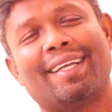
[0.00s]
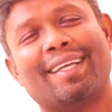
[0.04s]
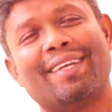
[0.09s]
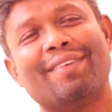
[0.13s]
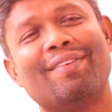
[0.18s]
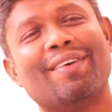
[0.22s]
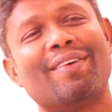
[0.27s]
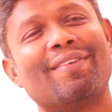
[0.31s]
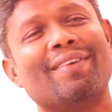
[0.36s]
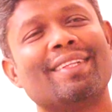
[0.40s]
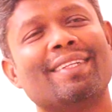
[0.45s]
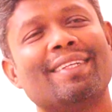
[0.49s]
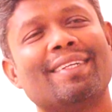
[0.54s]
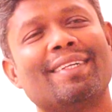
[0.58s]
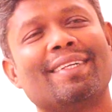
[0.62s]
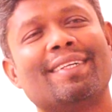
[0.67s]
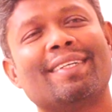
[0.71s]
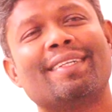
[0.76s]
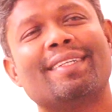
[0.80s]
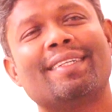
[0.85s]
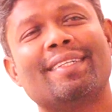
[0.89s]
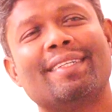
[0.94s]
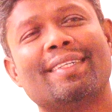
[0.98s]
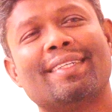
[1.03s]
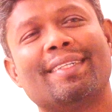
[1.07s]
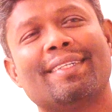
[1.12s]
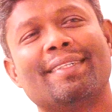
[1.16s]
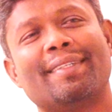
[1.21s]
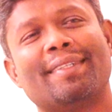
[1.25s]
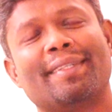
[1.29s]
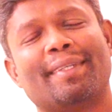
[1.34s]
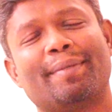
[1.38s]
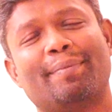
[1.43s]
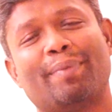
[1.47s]
இவன் வந்துட்டு
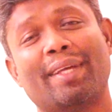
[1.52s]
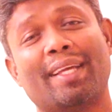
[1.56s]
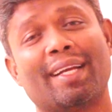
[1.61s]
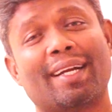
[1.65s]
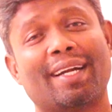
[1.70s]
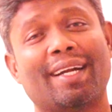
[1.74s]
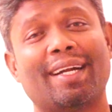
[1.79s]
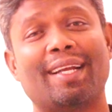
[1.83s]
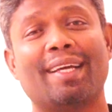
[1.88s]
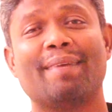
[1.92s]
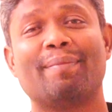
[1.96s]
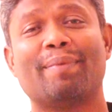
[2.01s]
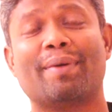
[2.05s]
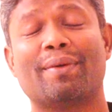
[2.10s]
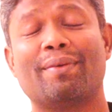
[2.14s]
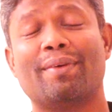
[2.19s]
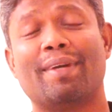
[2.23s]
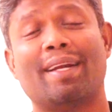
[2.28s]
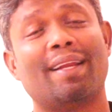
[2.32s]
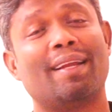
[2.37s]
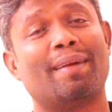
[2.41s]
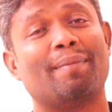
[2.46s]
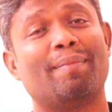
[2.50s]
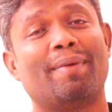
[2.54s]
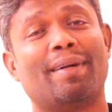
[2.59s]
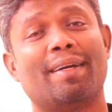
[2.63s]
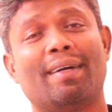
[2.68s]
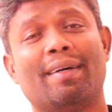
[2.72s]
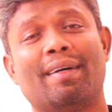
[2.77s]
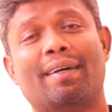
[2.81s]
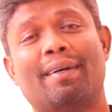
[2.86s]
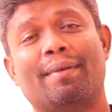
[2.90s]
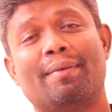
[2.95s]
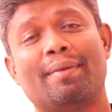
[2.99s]
இப்படி இருக்கானே பெருவு நல்லா
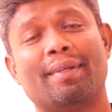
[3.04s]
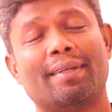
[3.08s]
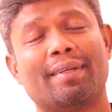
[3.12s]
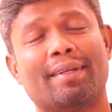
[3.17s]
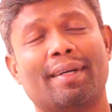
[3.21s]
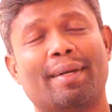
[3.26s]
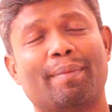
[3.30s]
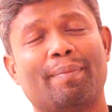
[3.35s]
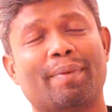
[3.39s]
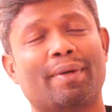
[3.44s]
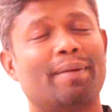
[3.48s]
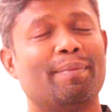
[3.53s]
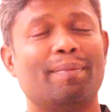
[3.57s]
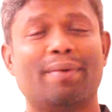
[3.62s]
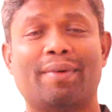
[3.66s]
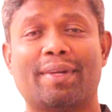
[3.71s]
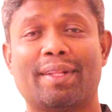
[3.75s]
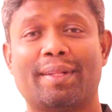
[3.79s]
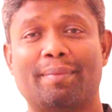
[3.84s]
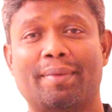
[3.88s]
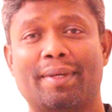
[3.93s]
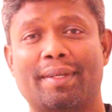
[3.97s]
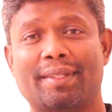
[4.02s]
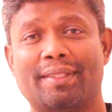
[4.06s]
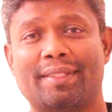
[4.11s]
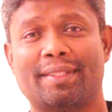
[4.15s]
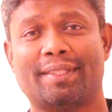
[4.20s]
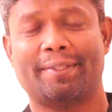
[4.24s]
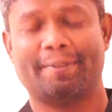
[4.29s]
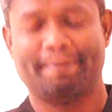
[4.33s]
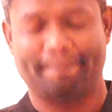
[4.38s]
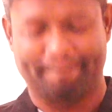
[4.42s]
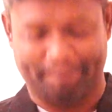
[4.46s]
இருப்பானா அப்படின்னு எங்கள் அப்பா ரொம்ப வருத்தமாக இருந்துச்சு